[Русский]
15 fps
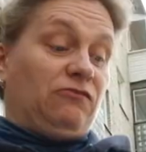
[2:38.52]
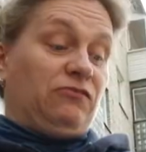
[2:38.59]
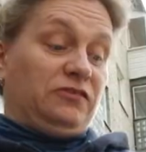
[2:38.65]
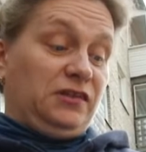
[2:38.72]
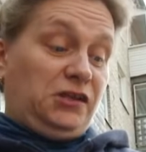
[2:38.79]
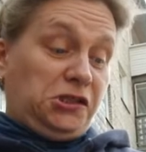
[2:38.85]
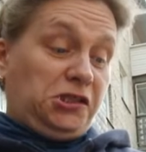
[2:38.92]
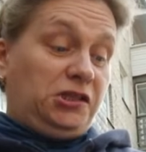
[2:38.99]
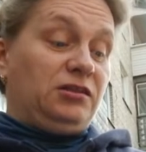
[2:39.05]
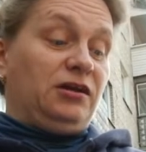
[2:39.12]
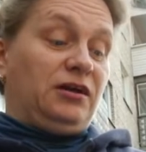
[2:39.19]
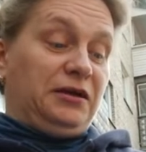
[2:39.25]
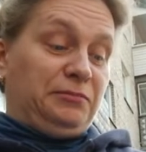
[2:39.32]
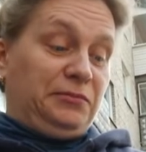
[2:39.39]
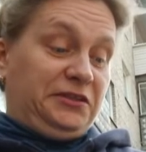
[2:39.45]
Возложить на
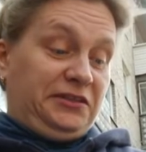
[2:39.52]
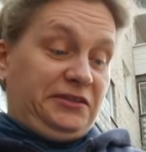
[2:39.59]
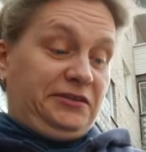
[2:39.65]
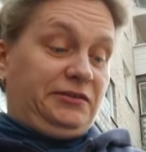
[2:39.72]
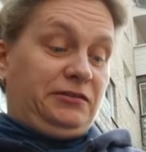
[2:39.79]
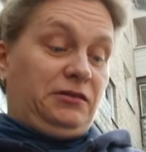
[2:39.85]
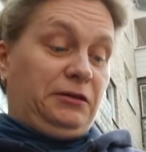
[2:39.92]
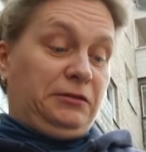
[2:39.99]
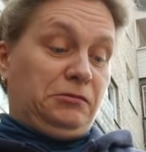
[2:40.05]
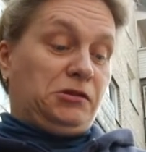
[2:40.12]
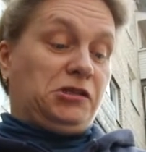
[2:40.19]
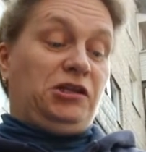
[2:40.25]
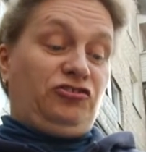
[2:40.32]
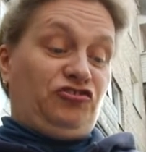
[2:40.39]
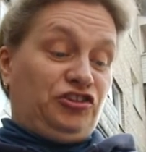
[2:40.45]
комитет
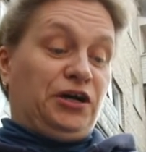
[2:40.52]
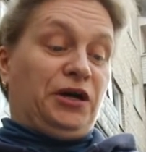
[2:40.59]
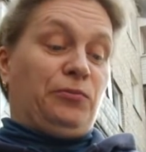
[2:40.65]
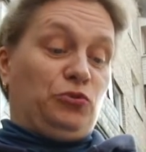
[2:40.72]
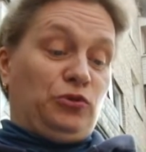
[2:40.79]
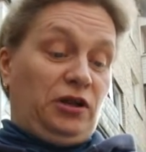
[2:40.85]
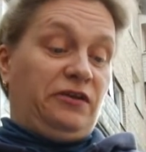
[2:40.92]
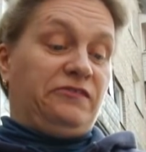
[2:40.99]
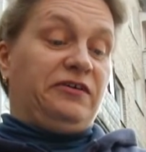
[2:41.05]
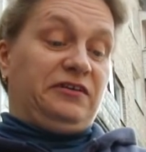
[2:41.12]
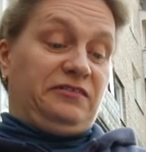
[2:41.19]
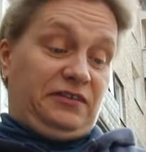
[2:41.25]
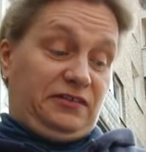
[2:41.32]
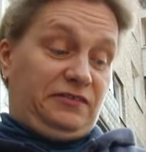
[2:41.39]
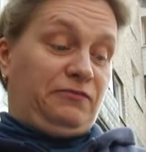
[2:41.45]
жилищно-коммунального
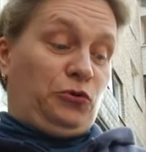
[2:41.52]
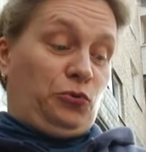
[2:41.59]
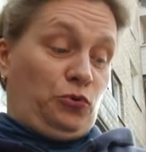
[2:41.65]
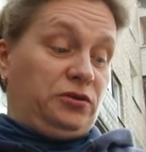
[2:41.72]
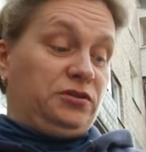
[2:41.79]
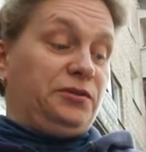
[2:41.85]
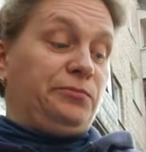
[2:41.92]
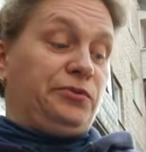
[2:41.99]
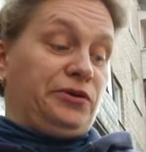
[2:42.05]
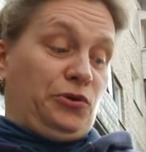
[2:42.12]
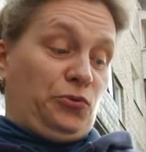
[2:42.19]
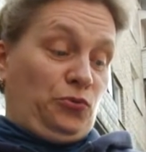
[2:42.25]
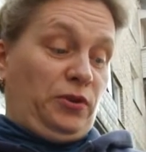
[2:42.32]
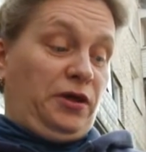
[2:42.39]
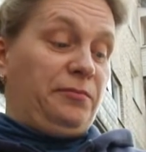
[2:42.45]
хозяйства города
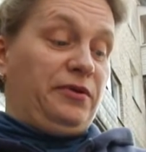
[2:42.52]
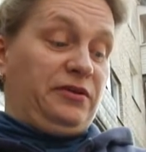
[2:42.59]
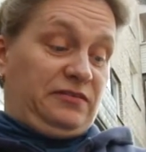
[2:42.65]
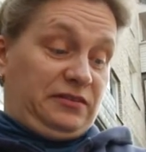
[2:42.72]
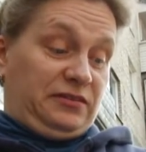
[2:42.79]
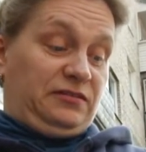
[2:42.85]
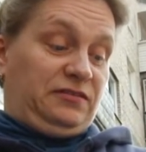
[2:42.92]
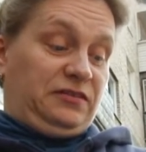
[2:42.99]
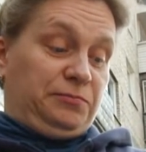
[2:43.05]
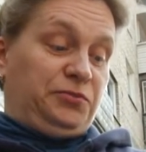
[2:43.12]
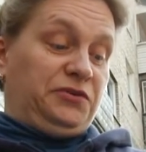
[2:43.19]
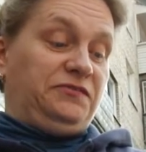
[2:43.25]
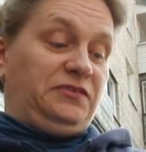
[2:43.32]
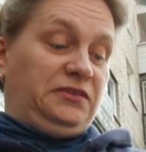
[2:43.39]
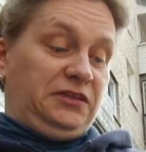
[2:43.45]
Барнаула обязанность
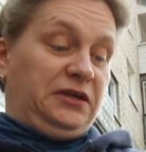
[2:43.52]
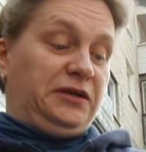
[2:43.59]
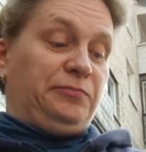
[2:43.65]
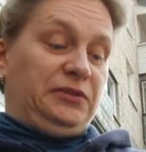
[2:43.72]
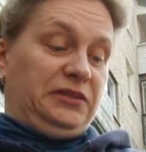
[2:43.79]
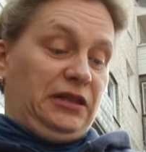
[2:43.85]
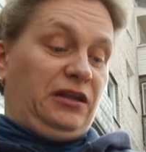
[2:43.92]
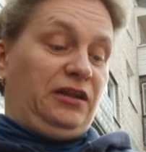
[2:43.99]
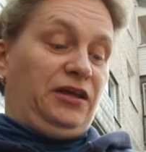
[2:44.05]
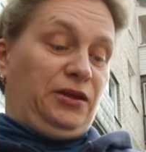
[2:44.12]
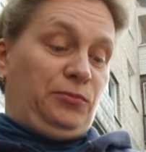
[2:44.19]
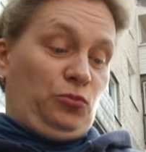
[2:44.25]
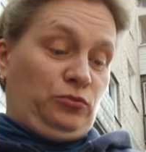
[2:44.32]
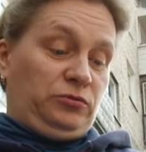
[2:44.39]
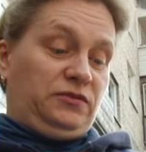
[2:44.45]
провести капитальный
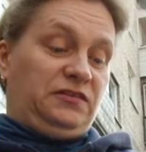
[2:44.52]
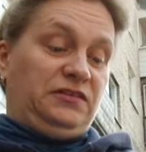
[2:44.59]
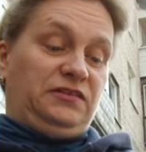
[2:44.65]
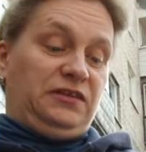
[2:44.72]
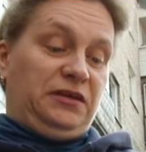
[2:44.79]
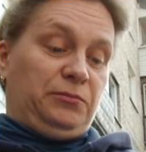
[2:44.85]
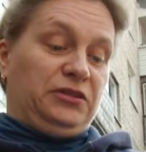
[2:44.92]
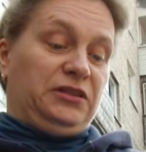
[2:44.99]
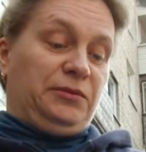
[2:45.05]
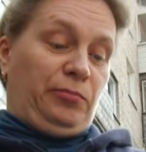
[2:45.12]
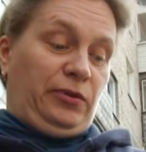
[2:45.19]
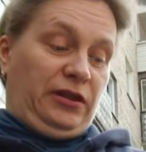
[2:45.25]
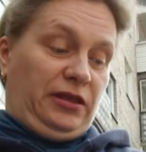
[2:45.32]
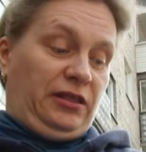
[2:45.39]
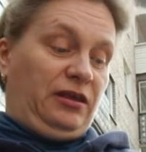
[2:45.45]
ремонт системы
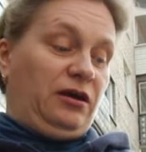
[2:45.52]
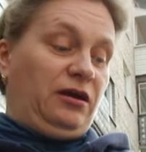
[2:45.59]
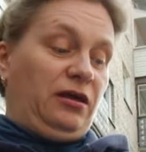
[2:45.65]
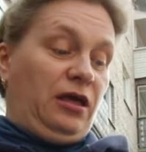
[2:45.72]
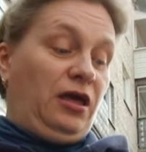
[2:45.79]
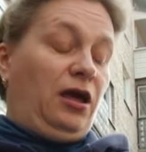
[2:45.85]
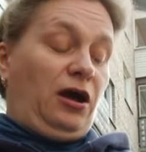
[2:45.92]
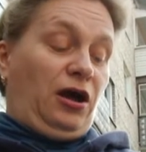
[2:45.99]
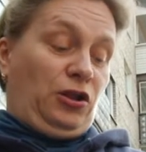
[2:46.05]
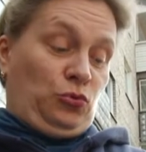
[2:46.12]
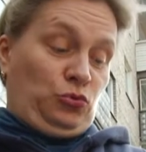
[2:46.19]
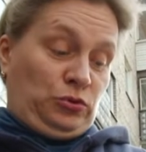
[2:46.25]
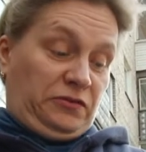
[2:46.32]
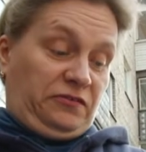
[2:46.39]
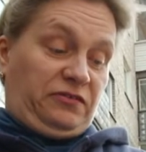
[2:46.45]
отопления,
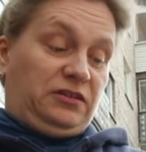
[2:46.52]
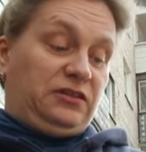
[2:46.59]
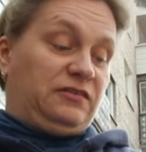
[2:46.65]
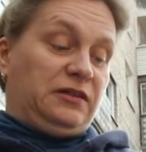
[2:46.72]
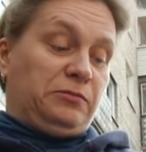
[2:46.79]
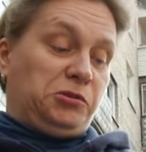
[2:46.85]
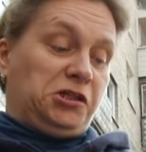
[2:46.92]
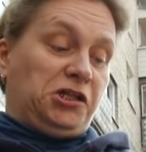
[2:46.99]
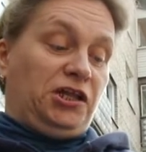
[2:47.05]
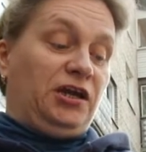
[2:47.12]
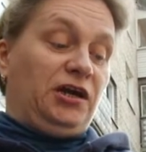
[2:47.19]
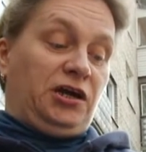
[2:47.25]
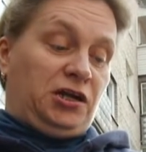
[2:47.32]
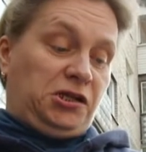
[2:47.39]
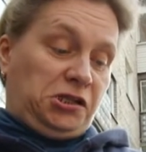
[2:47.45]
холодного
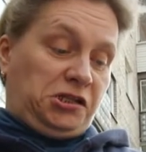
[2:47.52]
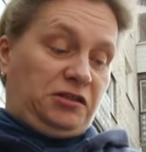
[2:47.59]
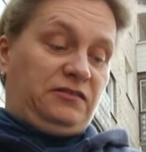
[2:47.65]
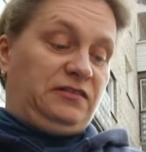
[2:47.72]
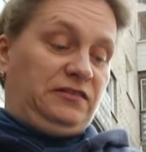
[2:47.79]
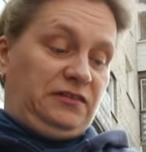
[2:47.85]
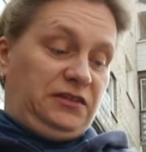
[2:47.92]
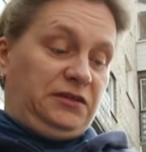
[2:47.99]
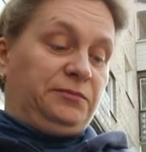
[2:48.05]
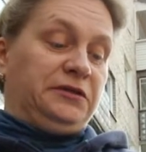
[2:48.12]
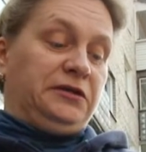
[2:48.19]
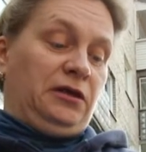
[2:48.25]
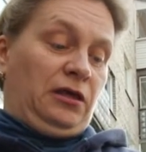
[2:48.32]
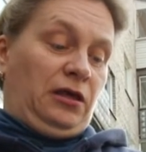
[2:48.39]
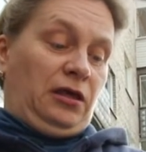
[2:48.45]
водоснабжения, крыши,
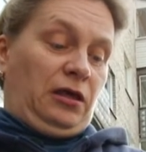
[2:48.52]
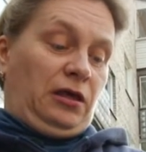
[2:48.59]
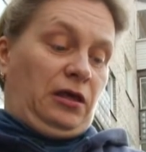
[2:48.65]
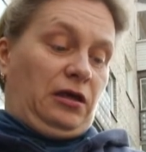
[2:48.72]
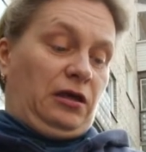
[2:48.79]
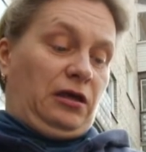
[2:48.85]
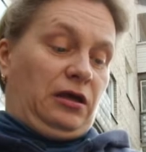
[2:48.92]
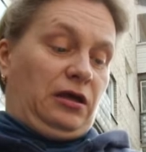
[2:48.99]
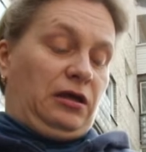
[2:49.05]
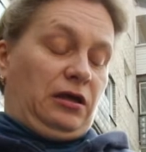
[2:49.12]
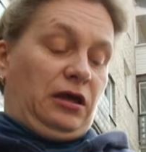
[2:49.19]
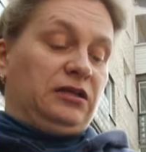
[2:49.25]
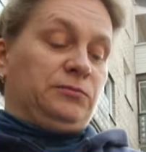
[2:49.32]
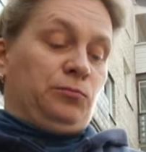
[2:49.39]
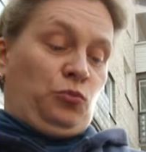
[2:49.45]
системы э,
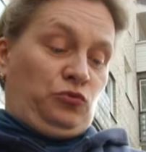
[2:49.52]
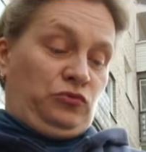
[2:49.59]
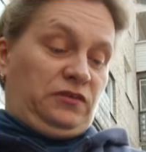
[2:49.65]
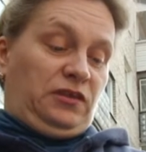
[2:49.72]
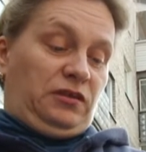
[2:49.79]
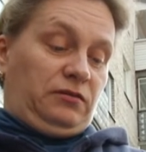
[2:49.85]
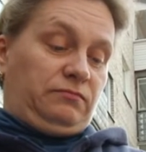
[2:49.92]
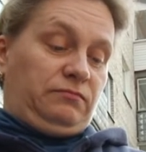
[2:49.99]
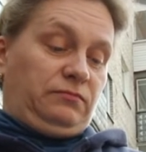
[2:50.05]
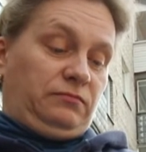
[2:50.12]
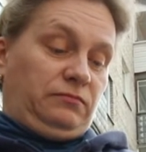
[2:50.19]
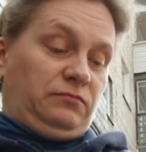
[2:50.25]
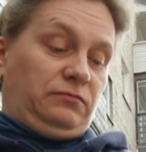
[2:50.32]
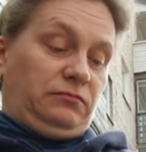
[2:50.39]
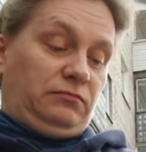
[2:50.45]
отмостки
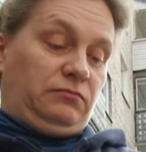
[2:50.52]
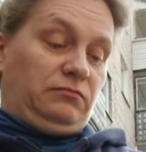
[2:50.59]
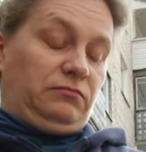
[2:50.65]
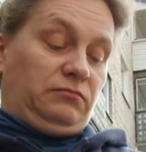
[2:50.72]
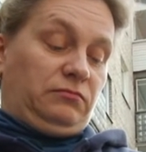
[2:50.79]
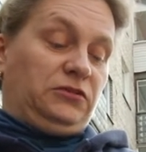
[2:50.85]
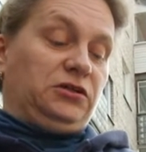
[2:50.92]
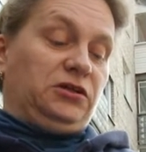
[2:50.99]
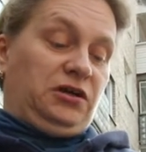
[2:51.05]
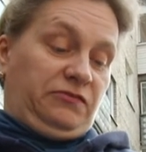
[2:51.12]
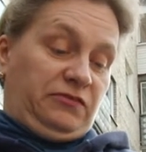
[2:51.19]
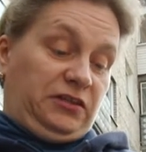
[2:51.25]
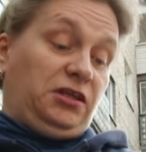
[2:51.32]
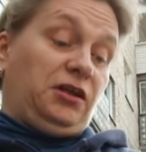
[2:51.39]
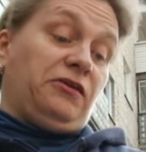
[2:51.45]

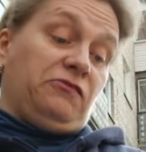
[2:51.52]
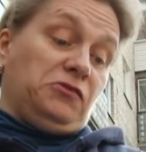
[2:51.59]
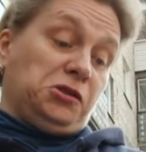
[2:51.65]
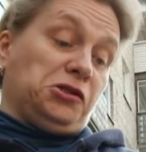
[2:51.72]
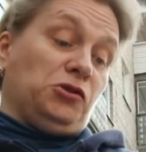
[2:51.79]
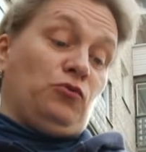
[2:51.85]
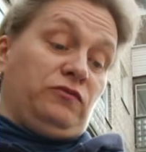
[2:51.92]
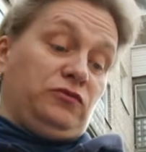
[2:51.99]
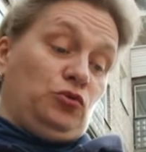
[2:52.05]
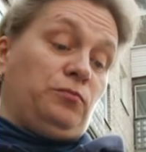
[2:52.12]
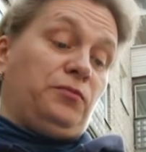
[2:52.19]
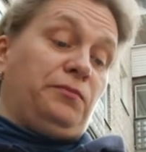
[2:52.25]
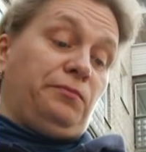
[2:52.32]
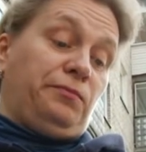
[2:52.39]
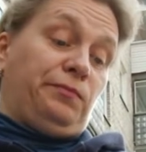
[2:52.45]
многоквартирного жилого
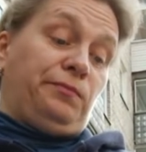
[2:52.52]
дома